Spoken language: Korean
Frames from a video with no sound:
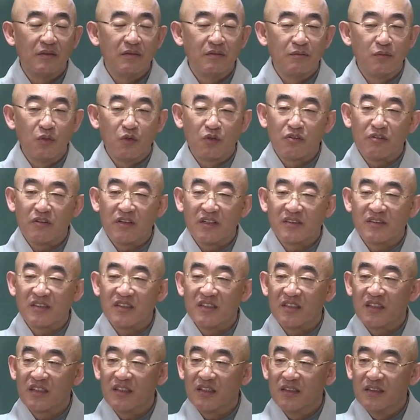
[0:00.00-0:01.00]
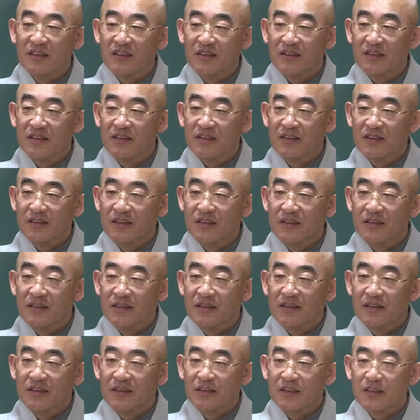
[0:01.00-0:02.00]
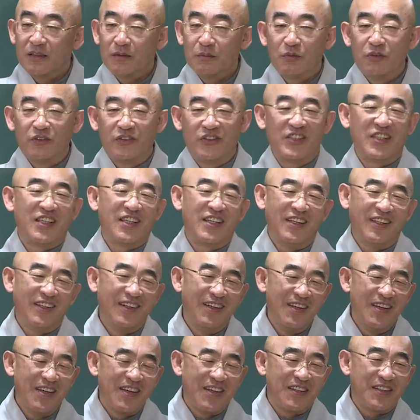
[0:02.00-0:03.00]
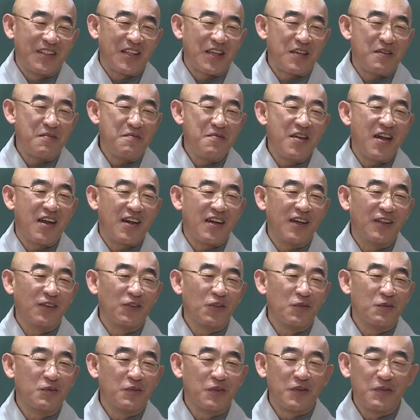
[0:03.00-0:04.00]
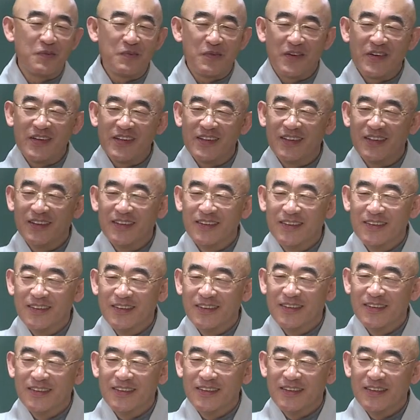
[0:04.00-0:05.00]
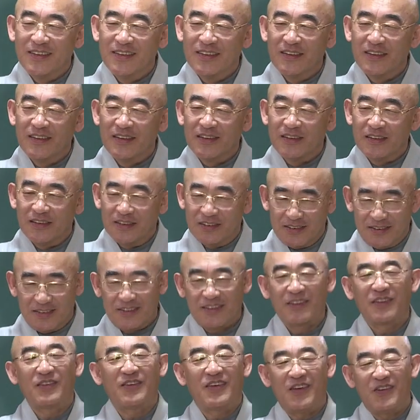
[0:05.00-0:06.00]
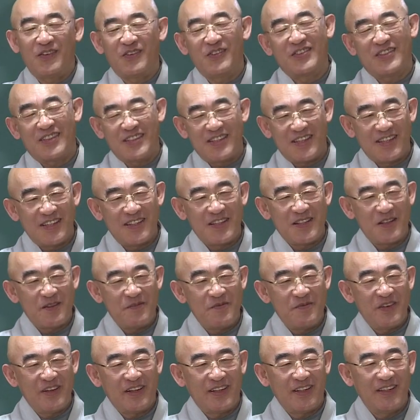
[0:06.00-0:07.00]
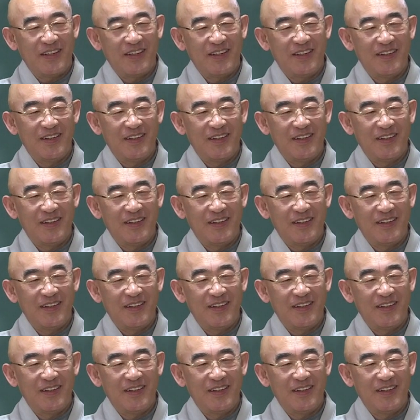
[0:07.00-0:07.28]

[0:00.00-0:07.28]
모루에서 이겨? 힘으로 이겨요. 근데 힘이 약한 동물은 뭐예요? 어, 꾀로서 이긴단 말이에요.